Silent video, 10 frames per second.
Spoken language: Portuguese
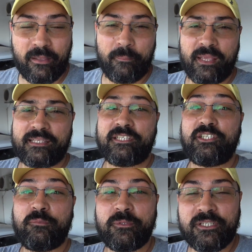É para esse
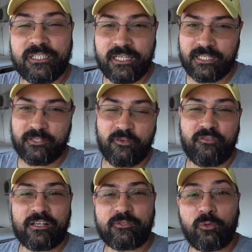tipo de gente que eu
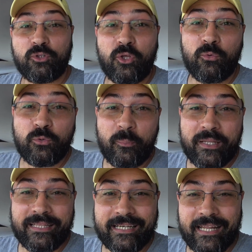faço conteúdo para
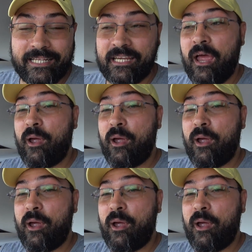internet,